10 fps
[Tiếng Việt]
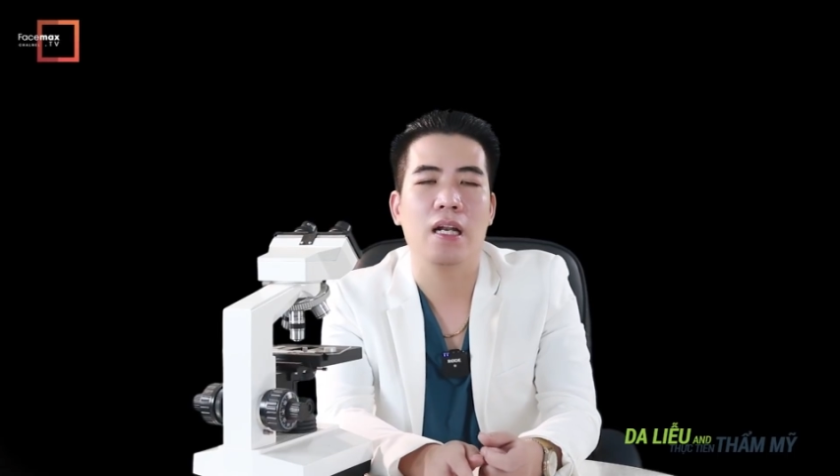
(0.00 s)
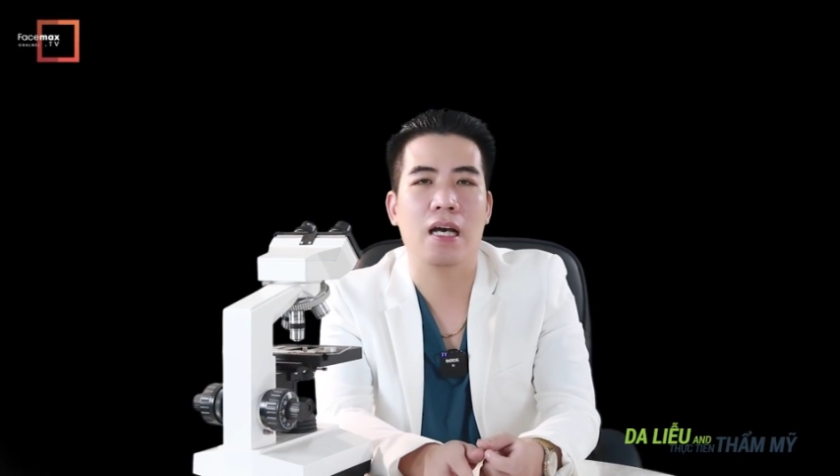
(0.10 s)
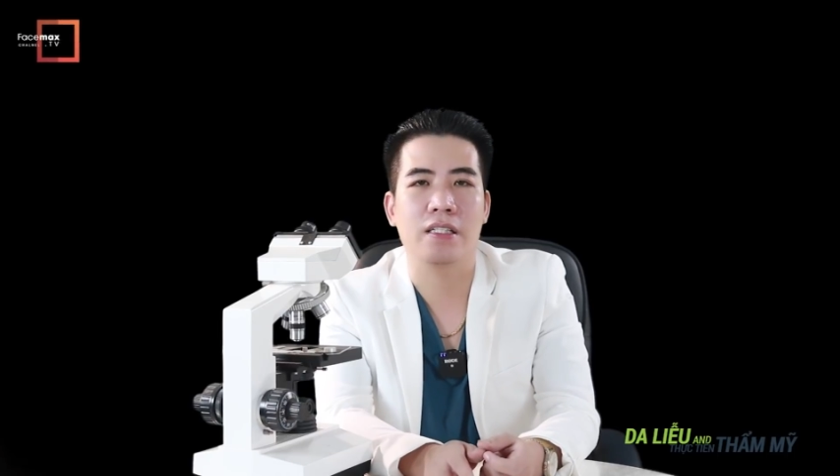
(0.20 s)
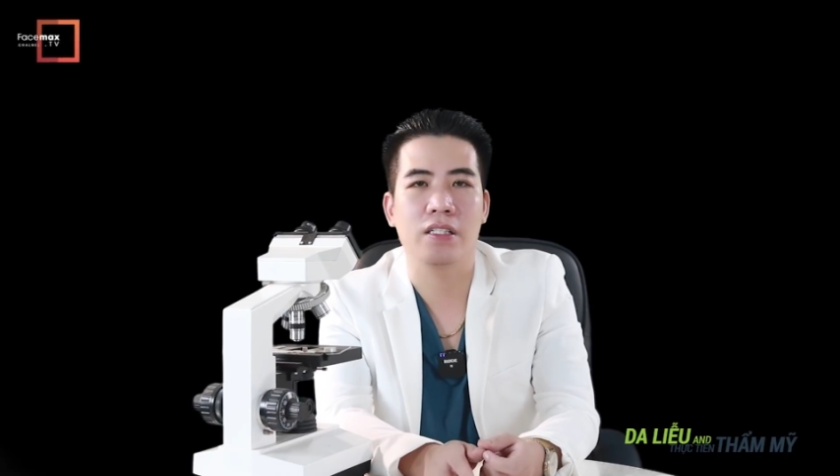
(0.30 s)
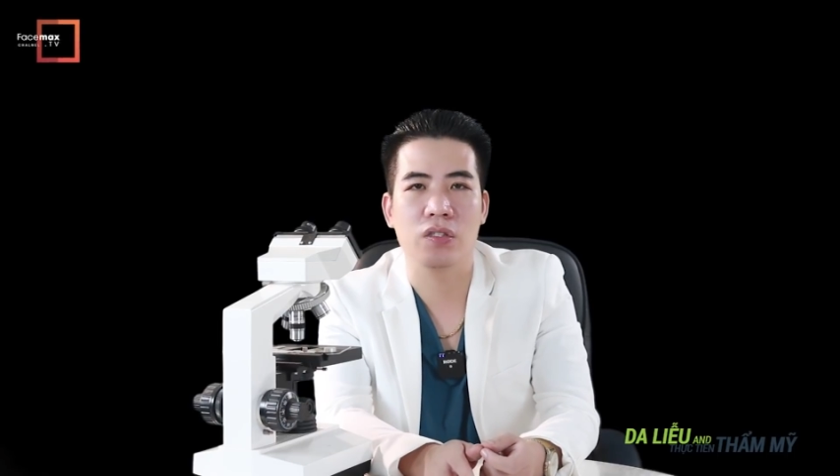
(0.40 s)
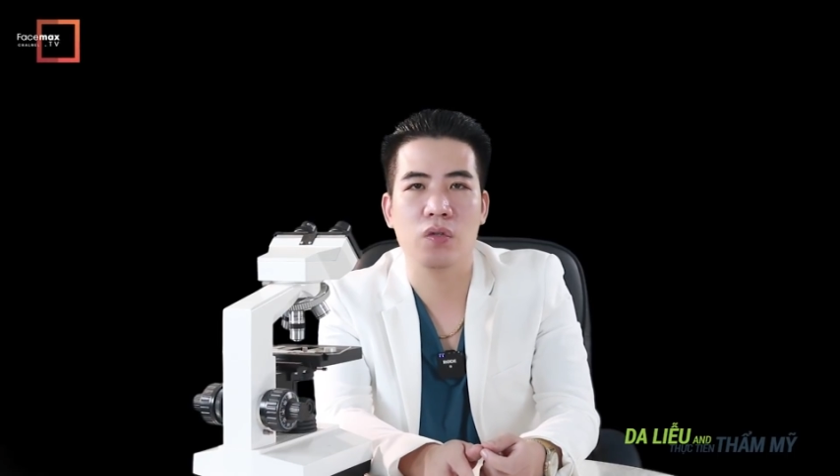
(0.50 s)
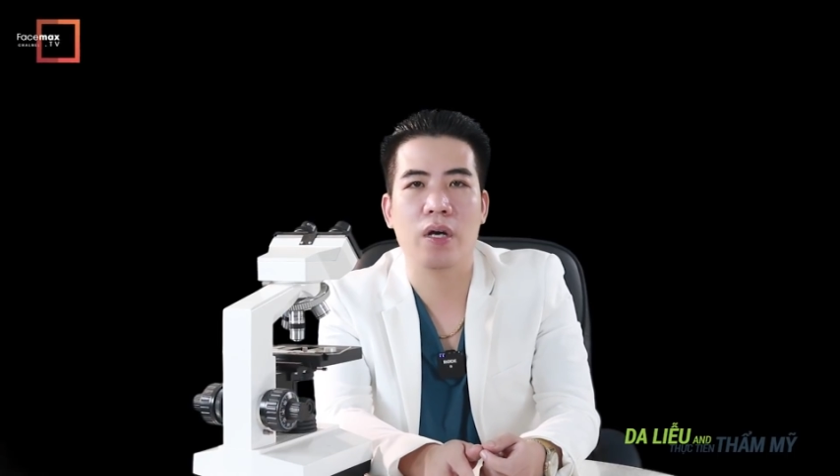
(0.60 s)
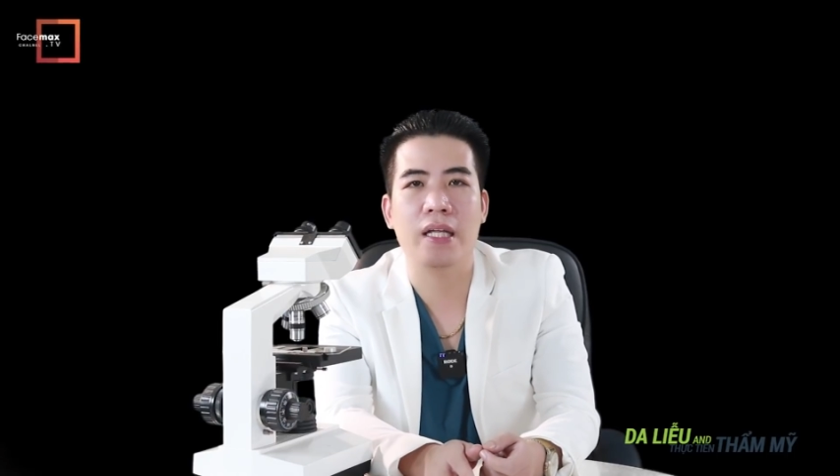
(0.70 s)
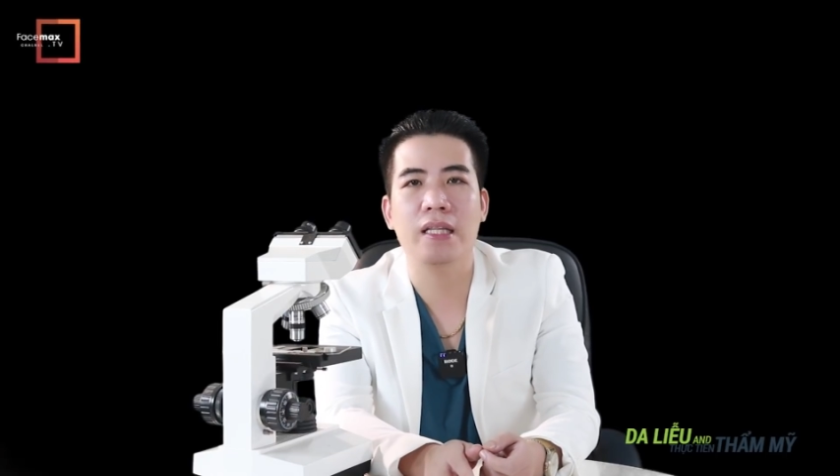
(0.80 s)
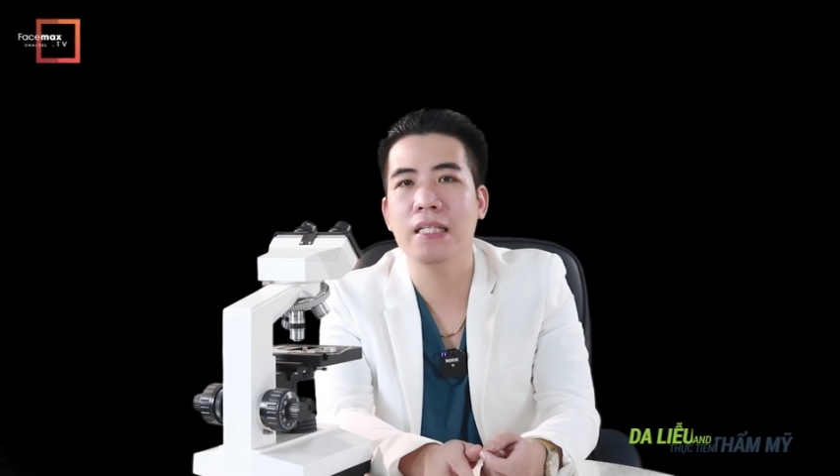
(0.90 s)
là sử dụng
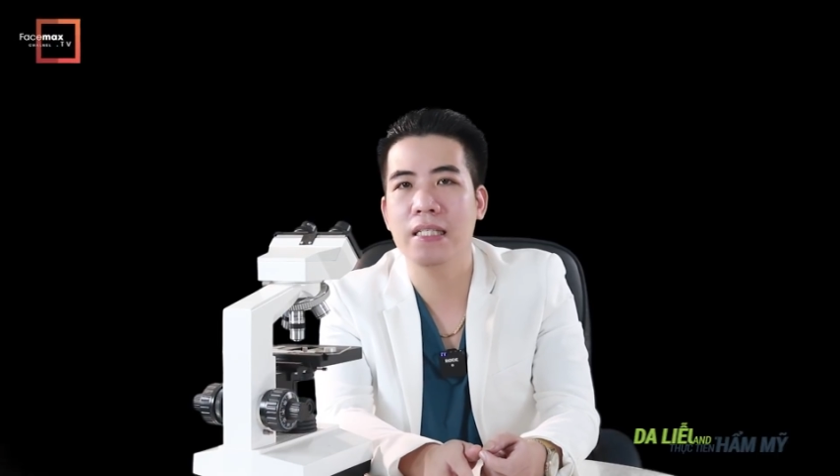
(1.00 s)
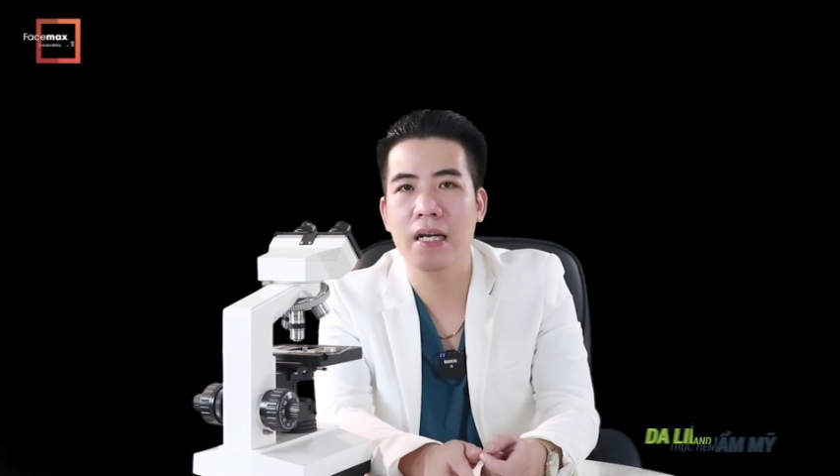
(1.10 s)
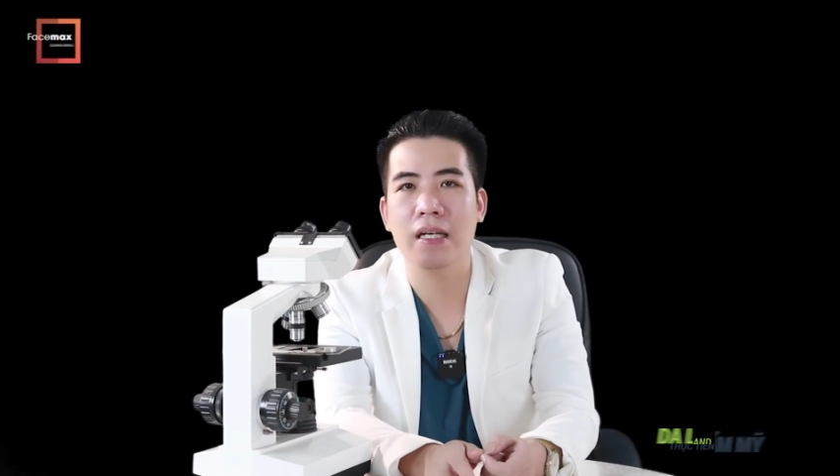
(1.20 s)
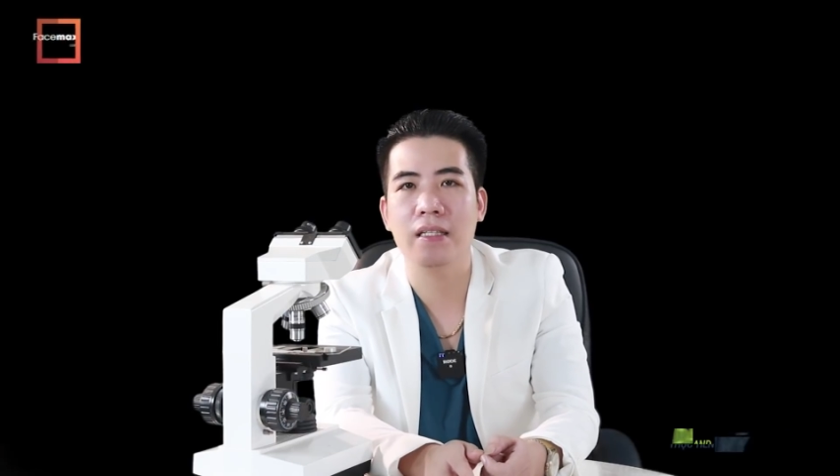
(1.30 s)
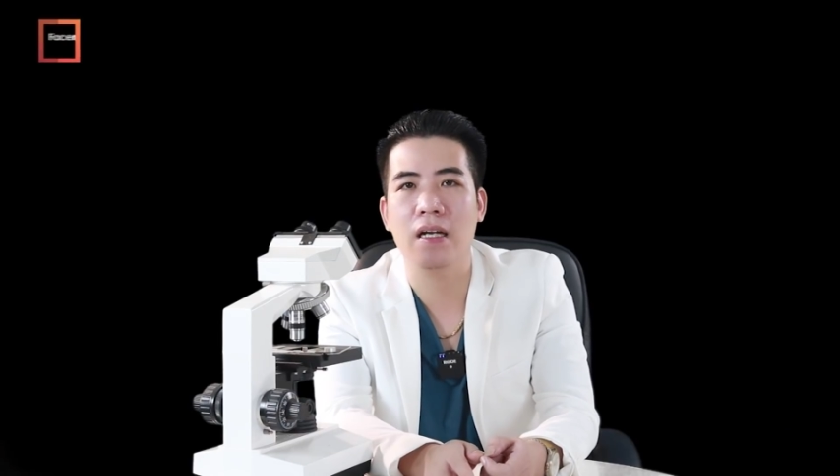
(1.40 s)
cái TCA